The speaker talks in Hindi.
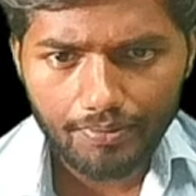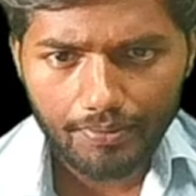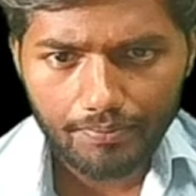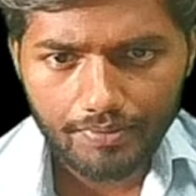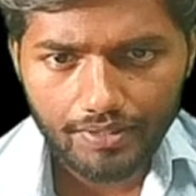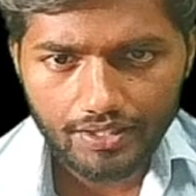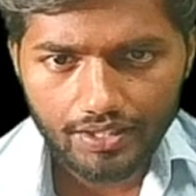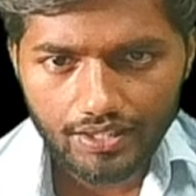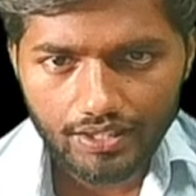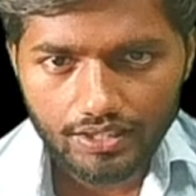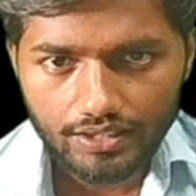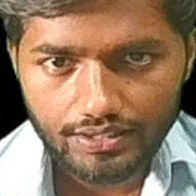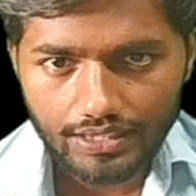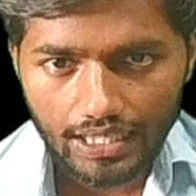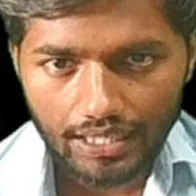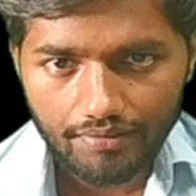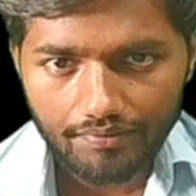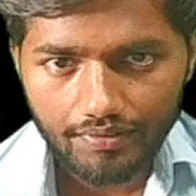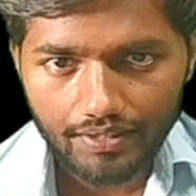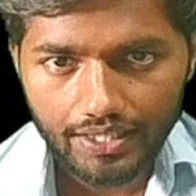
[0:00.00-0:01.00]
फिफ्टी थ्री
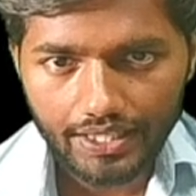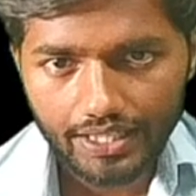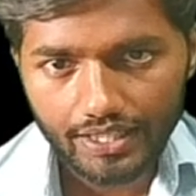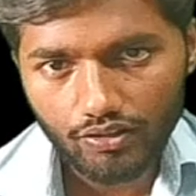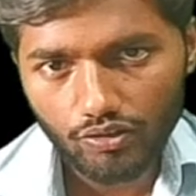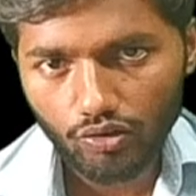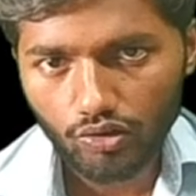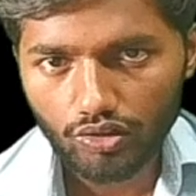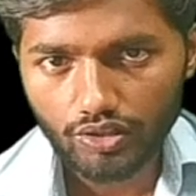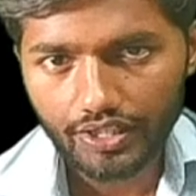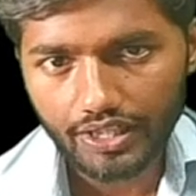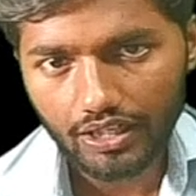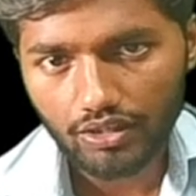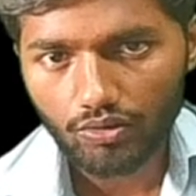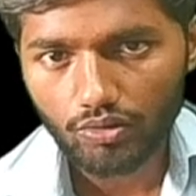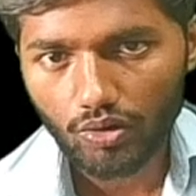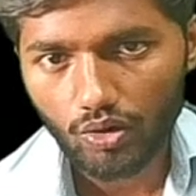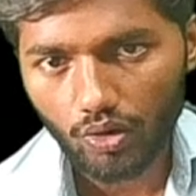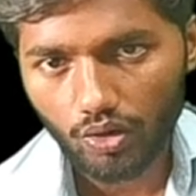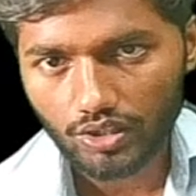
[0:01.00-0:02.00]
साइन एक को
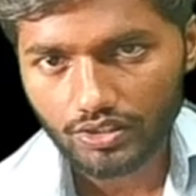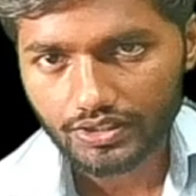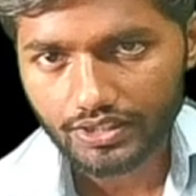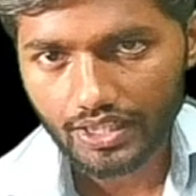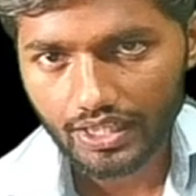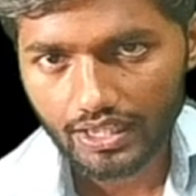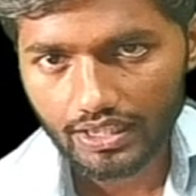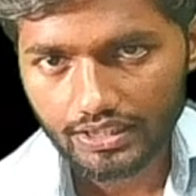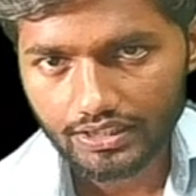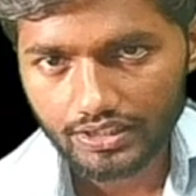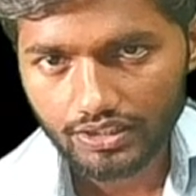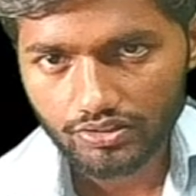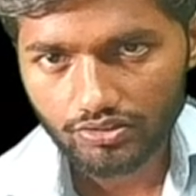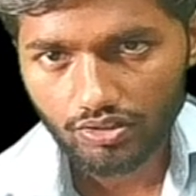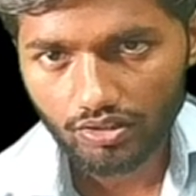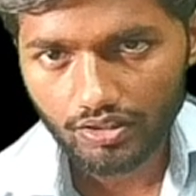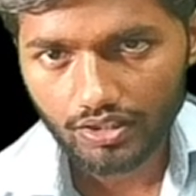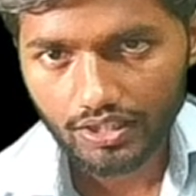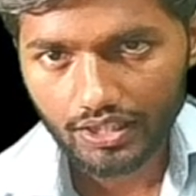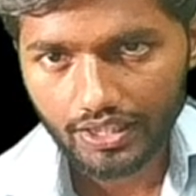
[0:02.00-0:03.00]
एक को कॉस कर लीजिए
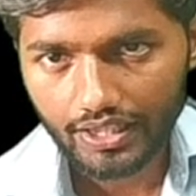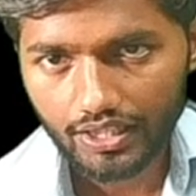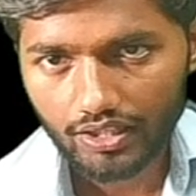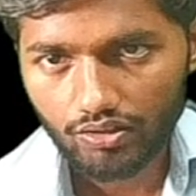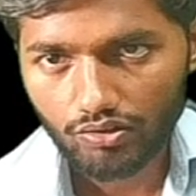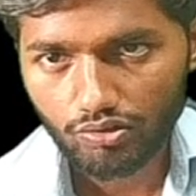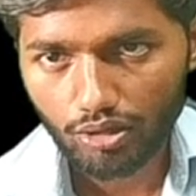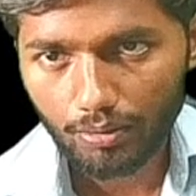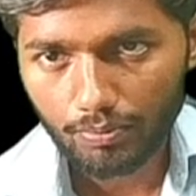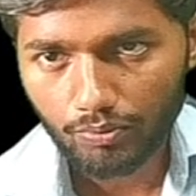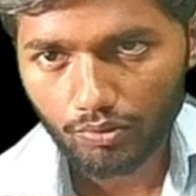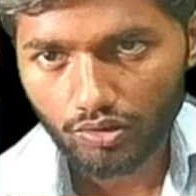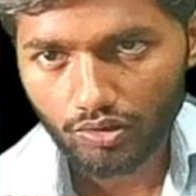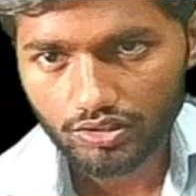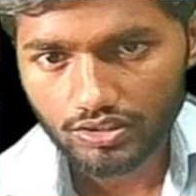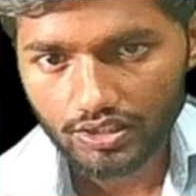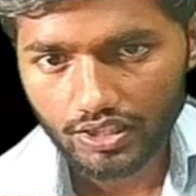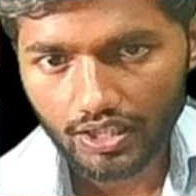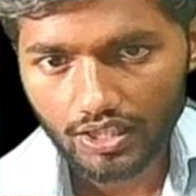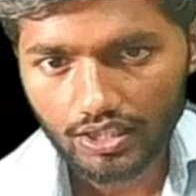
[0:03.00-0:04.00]
सॉरी एक को आप
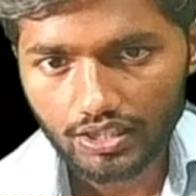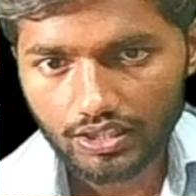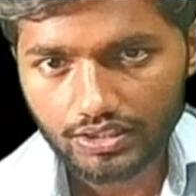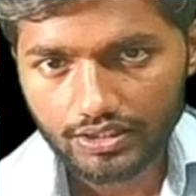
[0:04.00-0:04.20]
कॉस कर